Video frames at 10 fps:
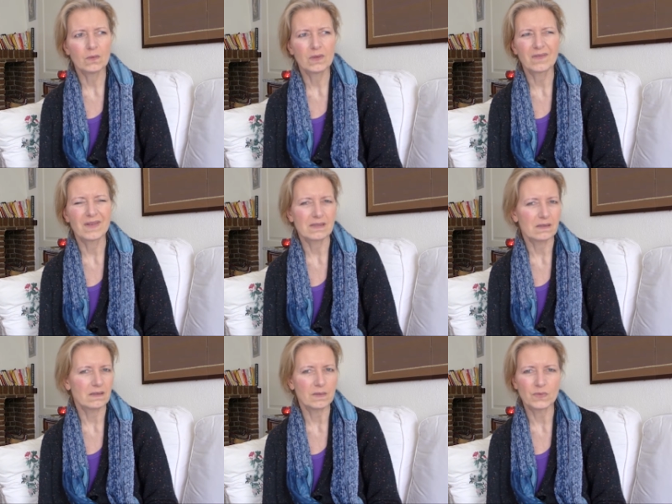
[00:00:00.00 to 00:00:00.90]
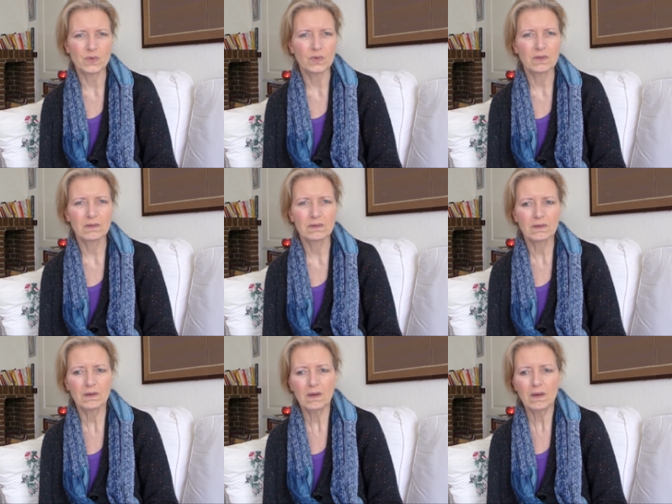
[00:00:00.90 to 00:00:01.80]
Oder was ist die Psyche?
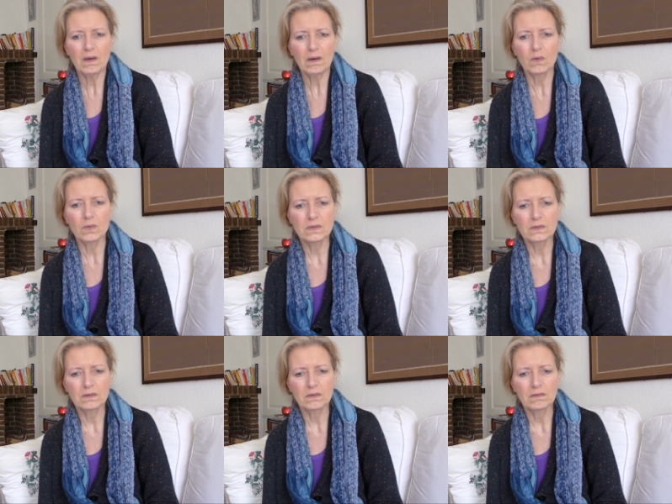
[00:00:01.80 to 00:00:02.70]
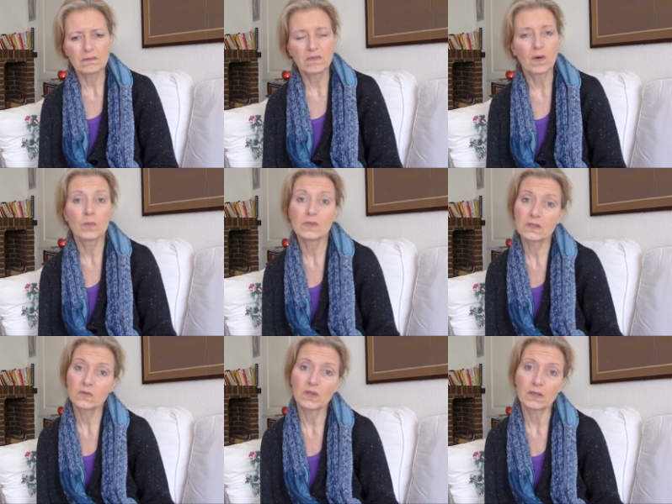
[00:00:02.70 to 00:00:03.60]
Und warum ist
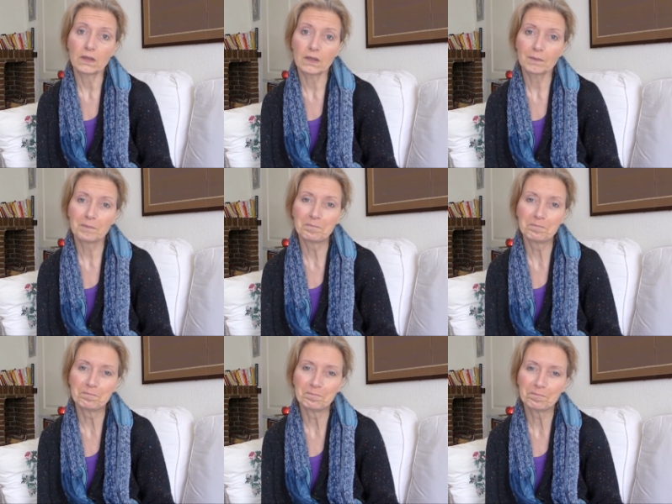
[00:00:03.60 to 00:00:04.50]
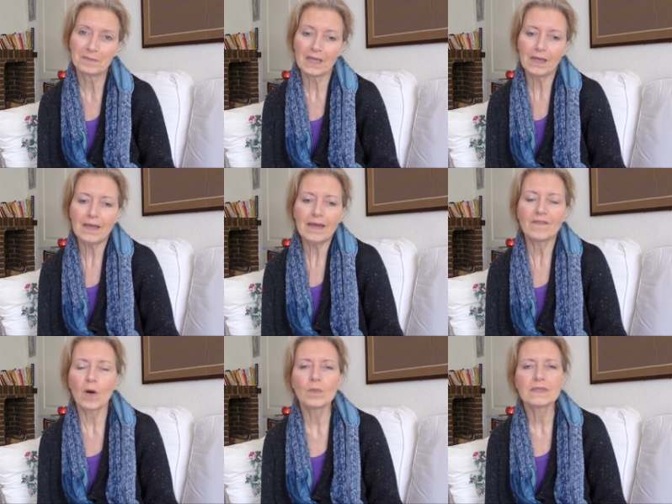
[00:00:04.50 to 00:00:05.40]
das wichtig?
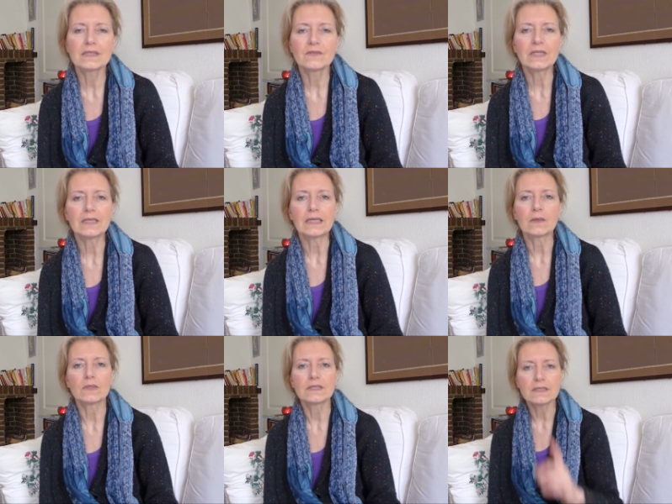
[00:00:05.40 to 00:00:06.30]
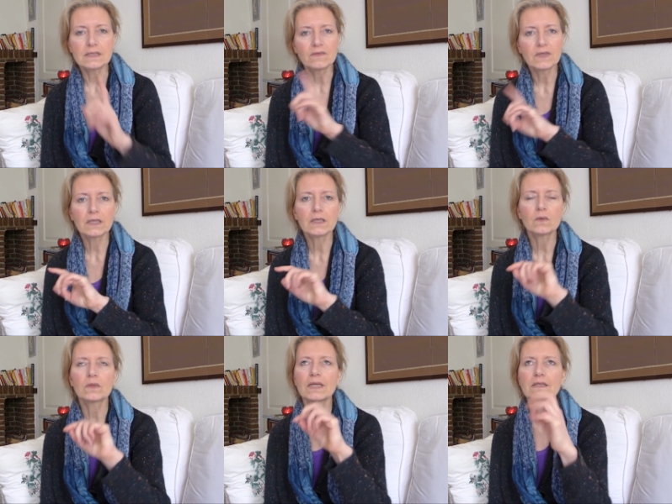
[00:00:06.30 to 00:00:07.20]
Warum ist das wichtig? Und das ist
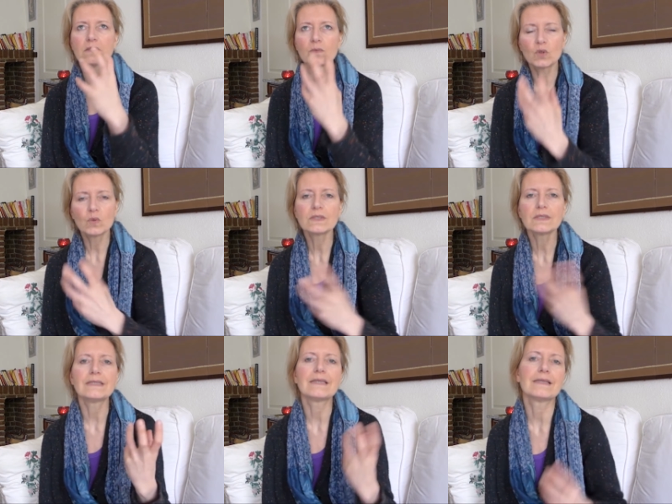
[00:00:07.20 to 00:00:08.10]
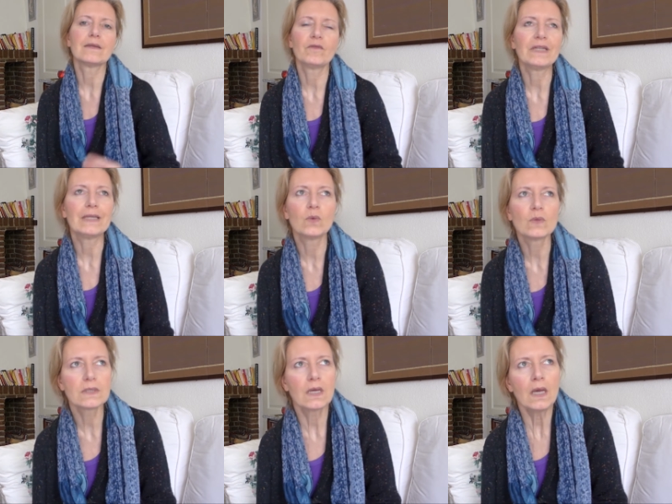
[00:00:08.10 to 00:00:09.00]
wichtig und ganz zum Schluss dieser
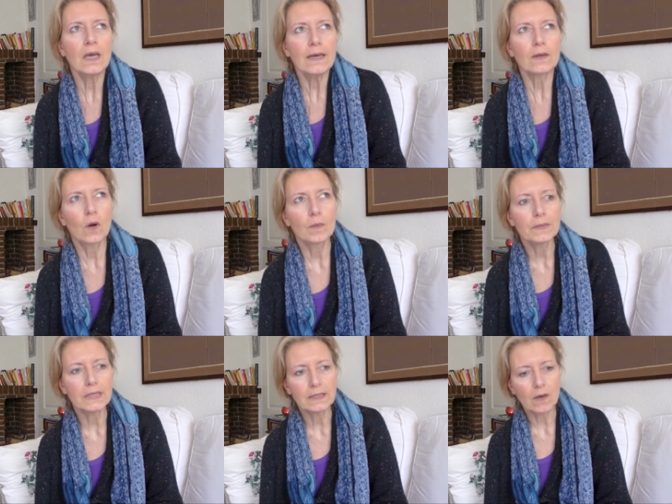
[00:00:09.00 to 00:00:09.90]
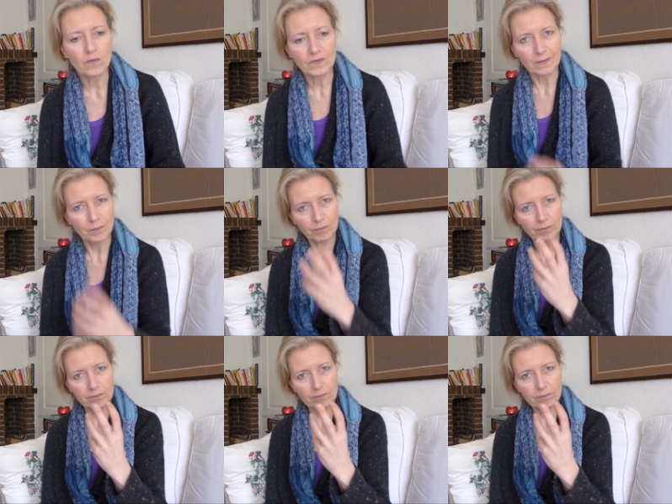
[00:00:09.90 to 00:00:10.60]
Videos komme ich auf den